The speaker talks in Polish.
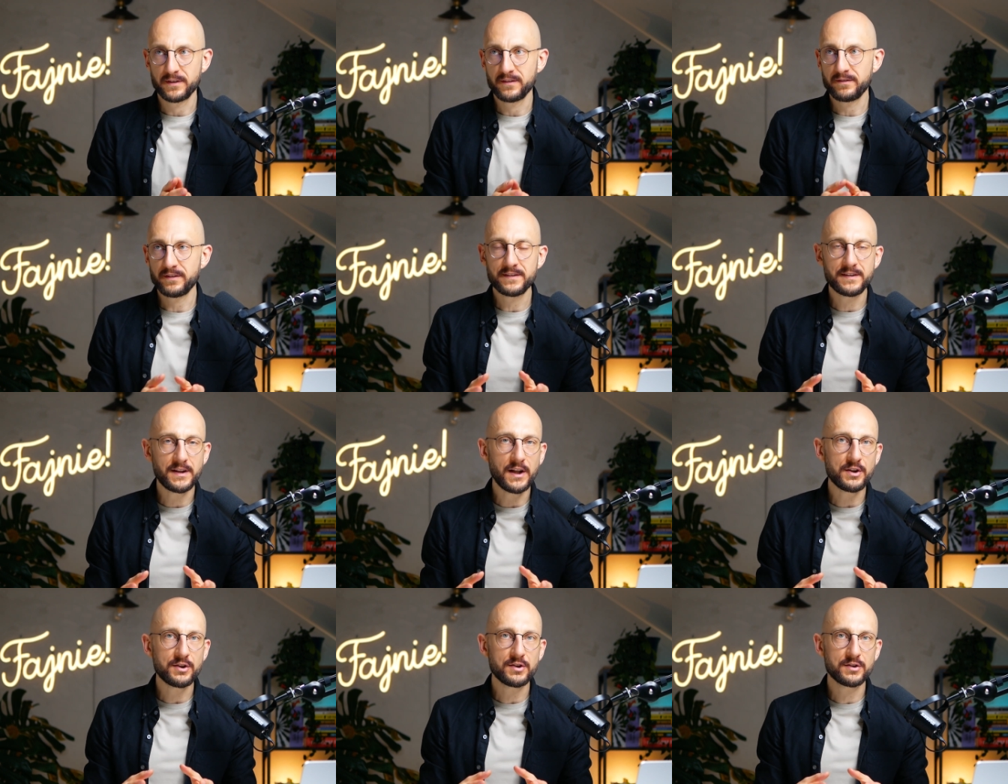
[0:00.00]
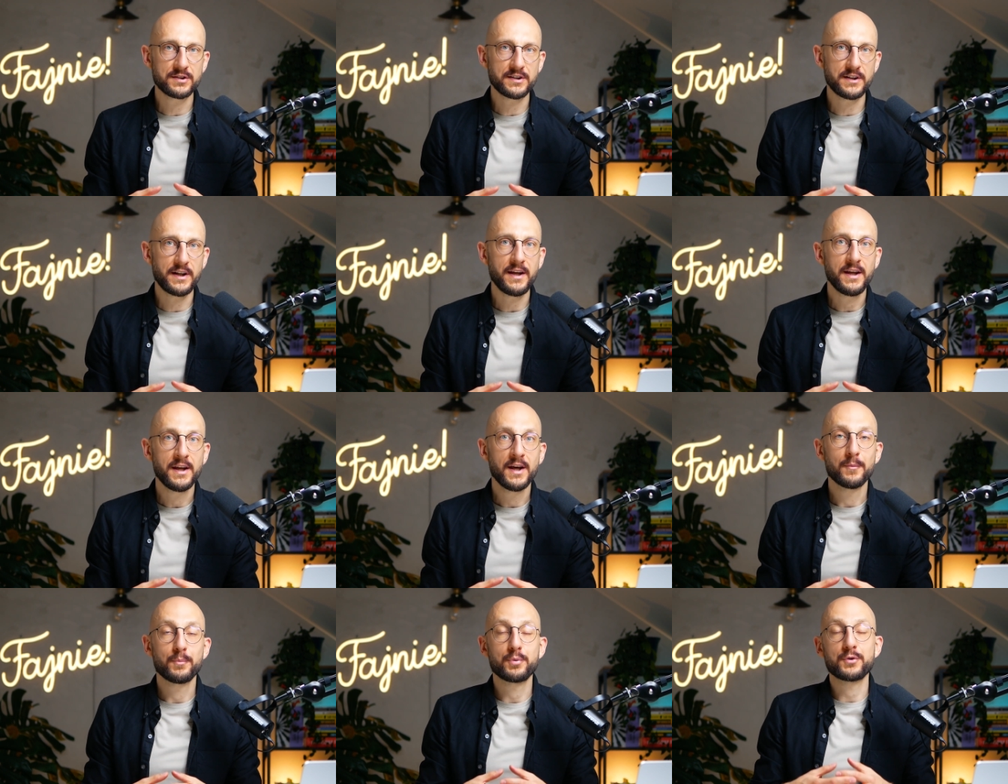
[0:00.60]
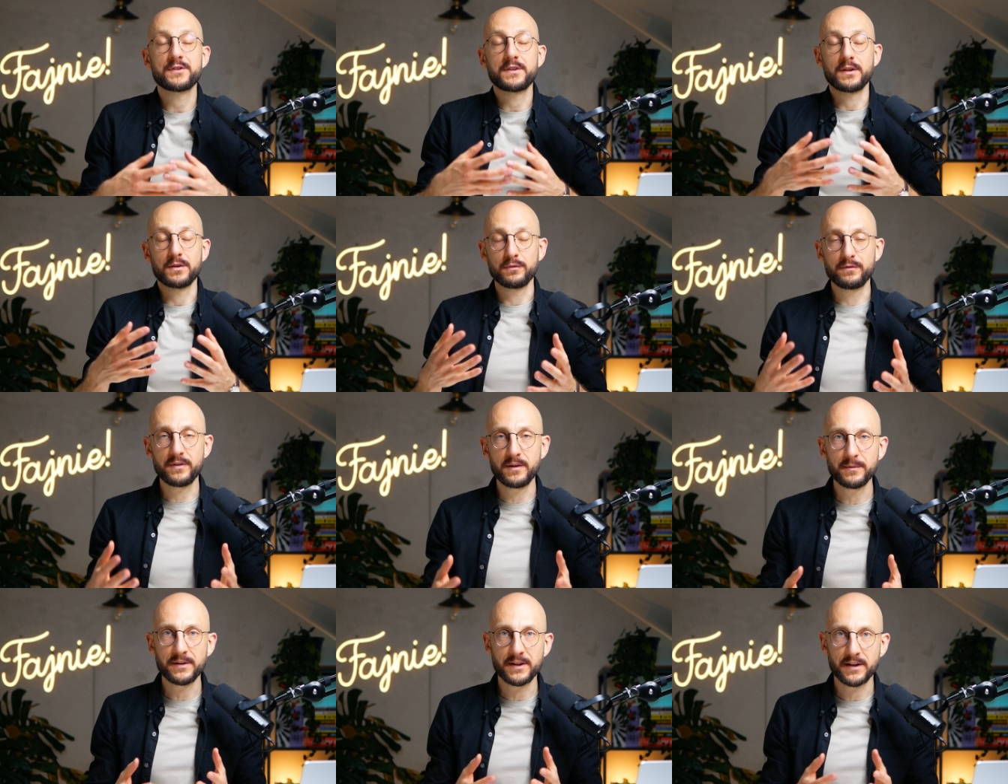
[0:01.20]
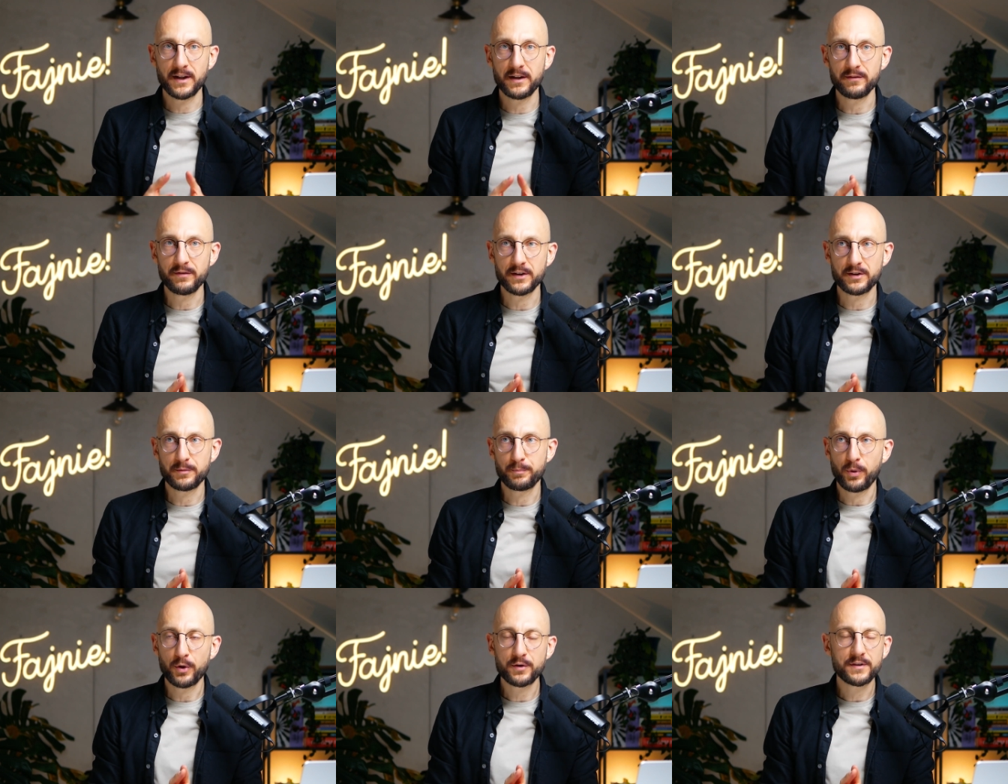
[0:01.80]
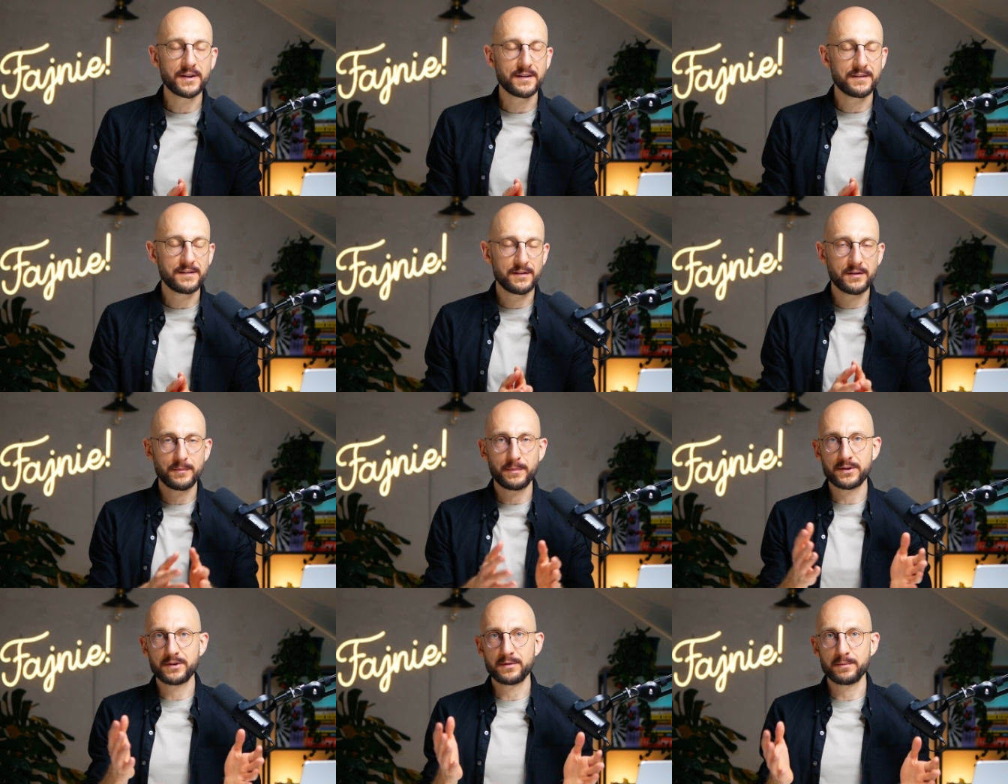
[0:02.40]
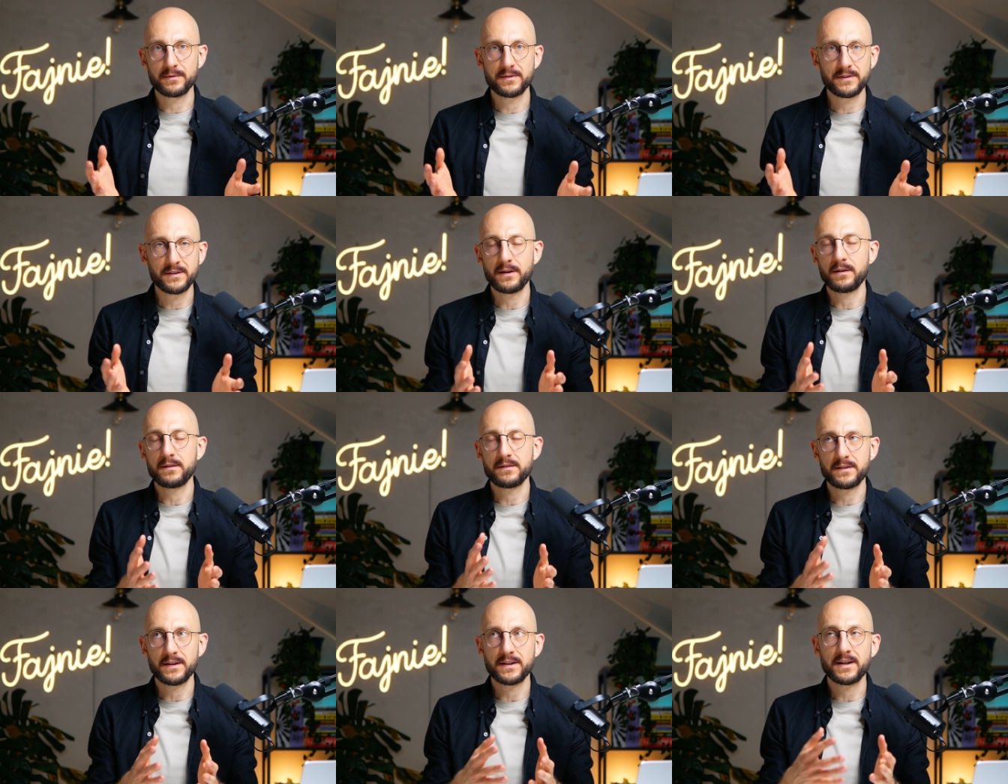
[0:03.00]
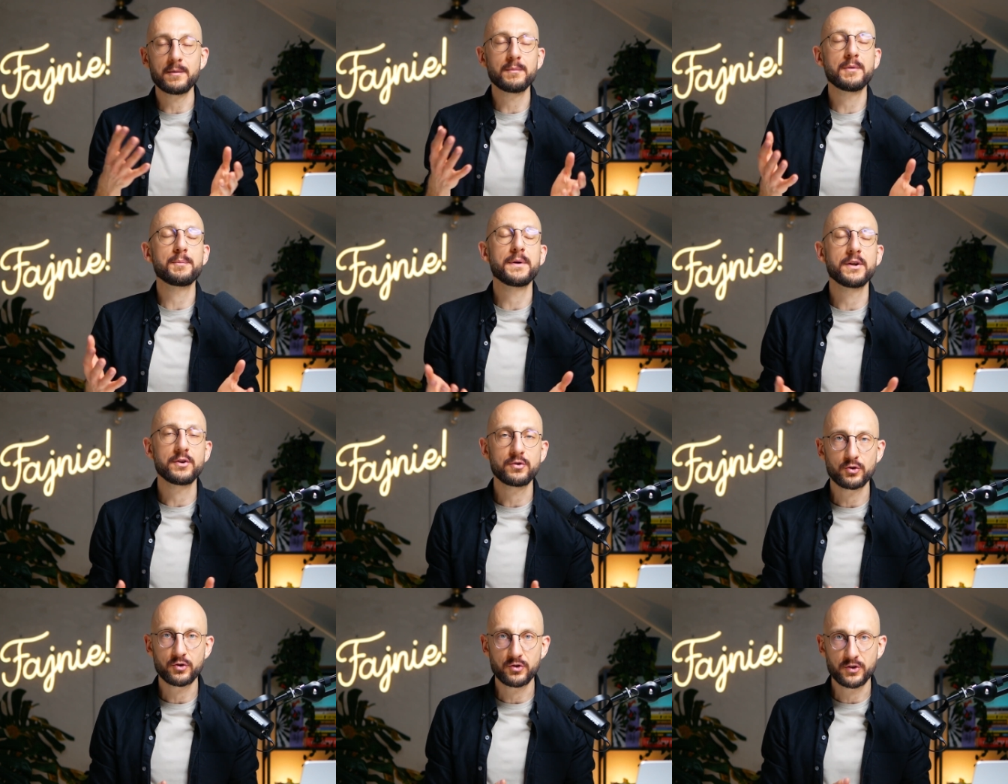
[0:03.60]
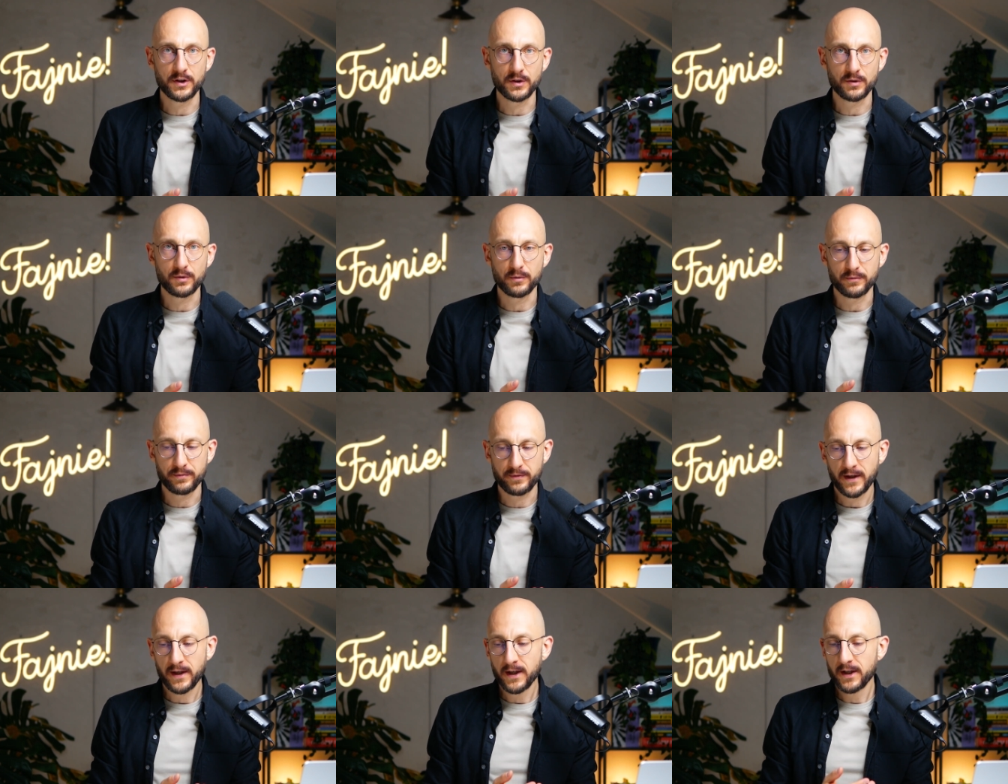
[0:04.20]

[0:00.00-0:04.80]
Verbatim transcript: Nie wystarczy, że postanowimy nagrywać podcast i zobaczymy, na, nagramy 5 odcinków.